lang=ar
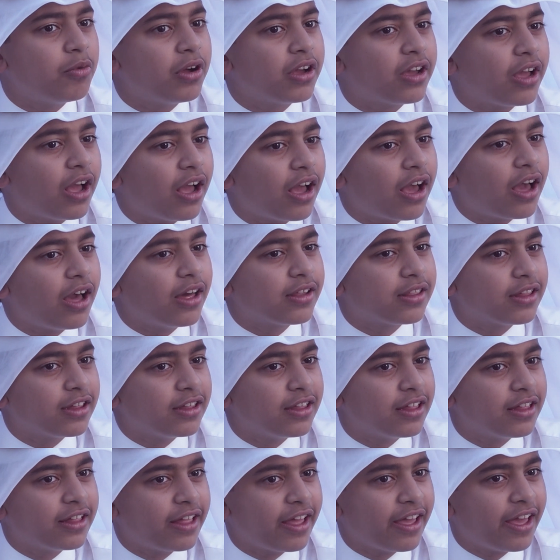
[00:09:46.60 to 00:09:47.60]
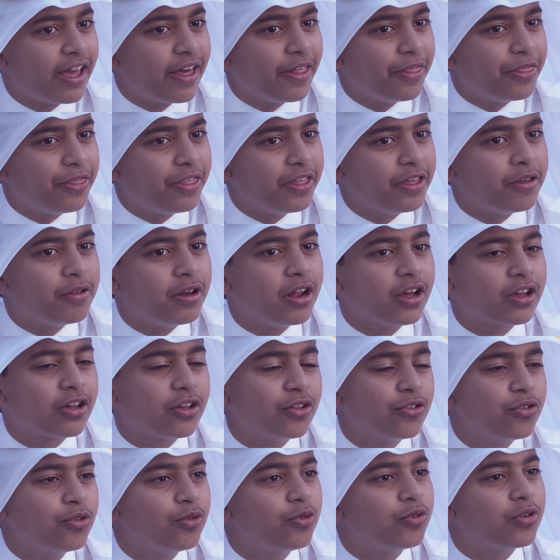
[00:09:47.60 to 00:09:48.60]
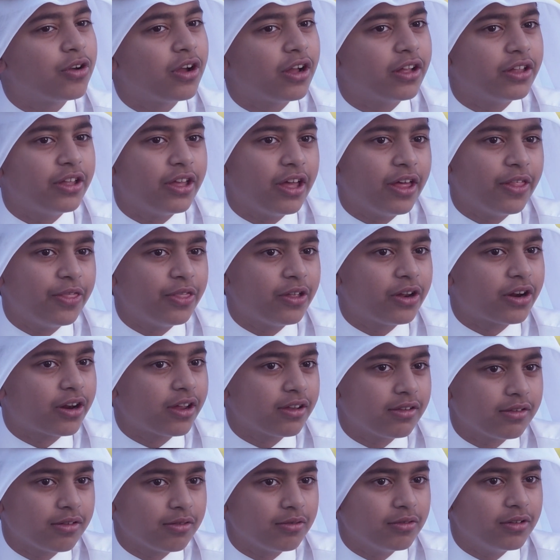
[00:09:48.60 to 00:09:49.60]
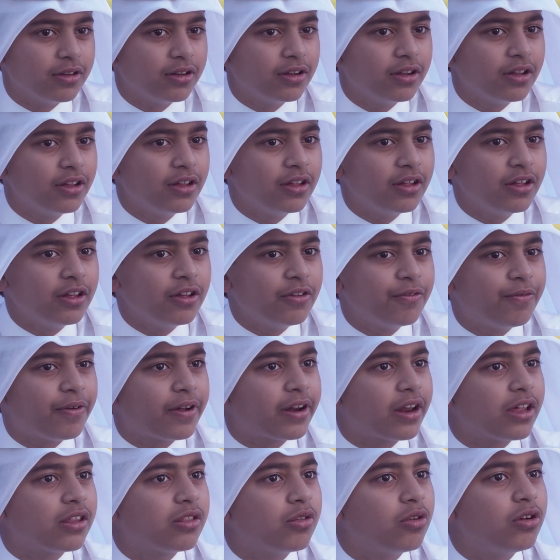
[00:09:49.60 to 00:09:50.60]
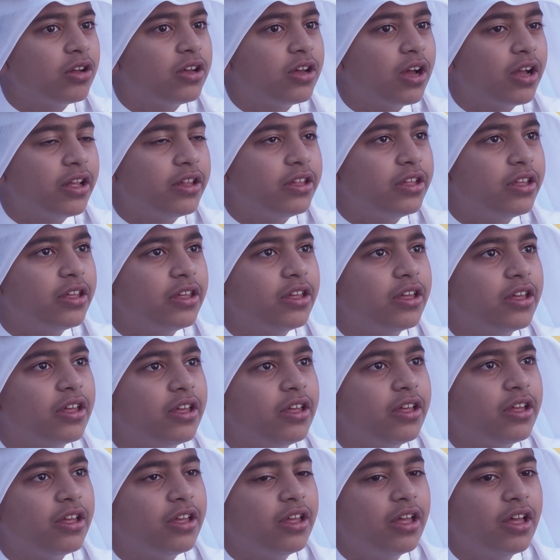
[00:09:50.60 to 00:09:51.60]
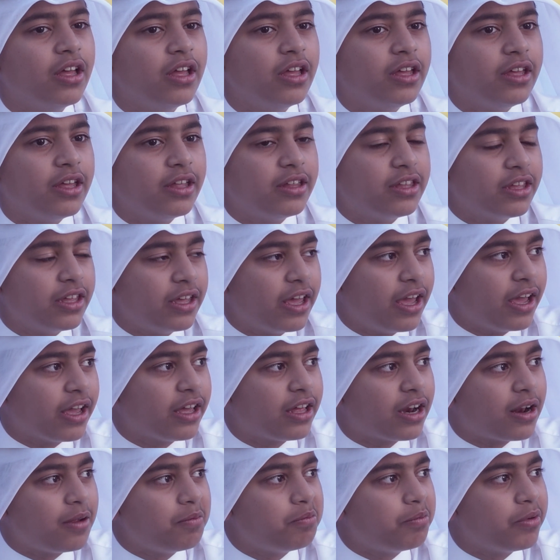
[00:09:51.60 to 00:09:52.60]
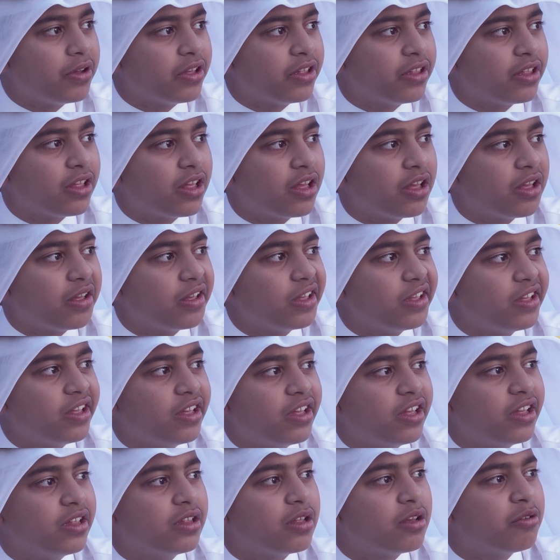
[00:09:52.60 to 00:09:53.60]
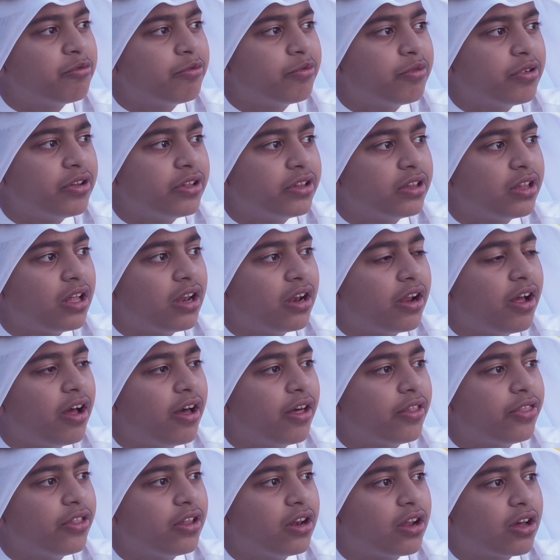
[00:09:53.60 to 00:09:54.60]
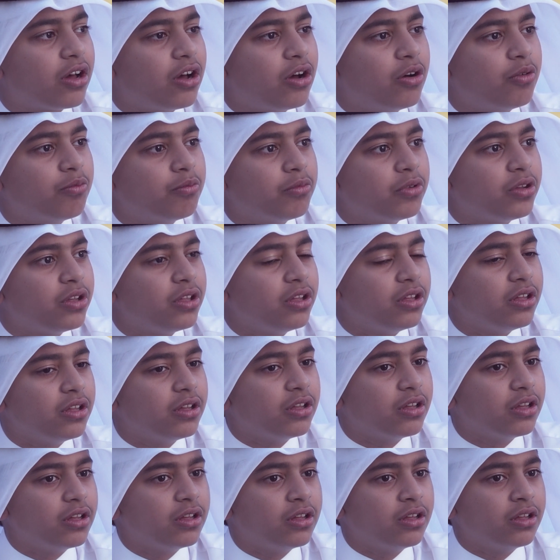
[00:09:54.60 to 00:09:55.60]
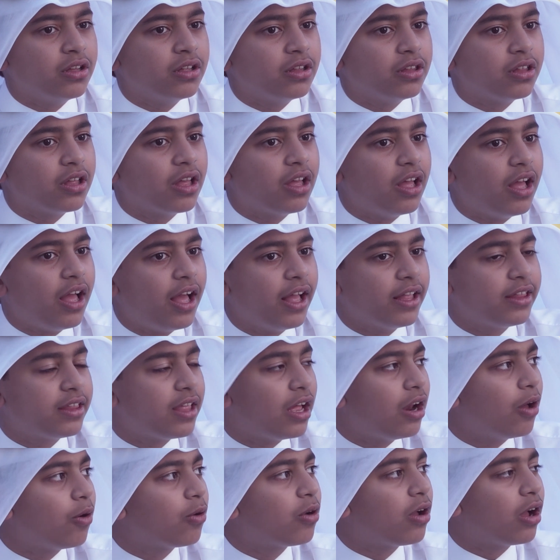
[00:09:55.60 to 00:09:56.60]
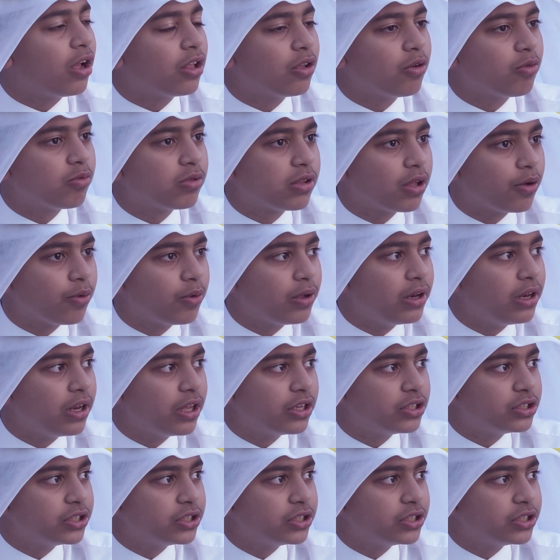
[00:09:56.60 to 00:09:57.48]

ما كان قاصد انه ياذيه لكن هو كان ياذي الرسول اي طبعا إيه. الرسول كان يدعي حق ربه ان ان, إن هذه القوم اي إن حتى لو كانوا مسوين له